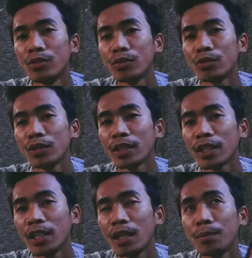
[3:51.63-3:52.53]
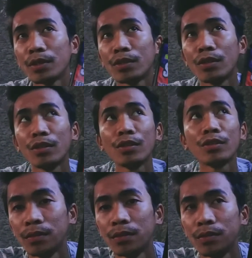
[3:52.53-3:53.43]
ang unang ginamit ko,
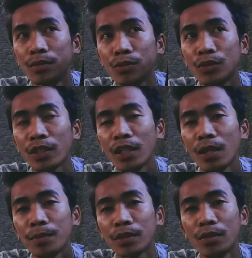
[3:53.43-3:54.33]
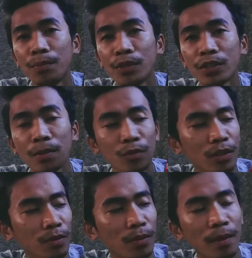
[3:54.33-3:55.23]
ang unang ginamit ko, first time ko
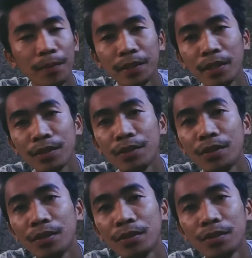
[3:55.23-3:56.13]
lang gumamit na ito, no?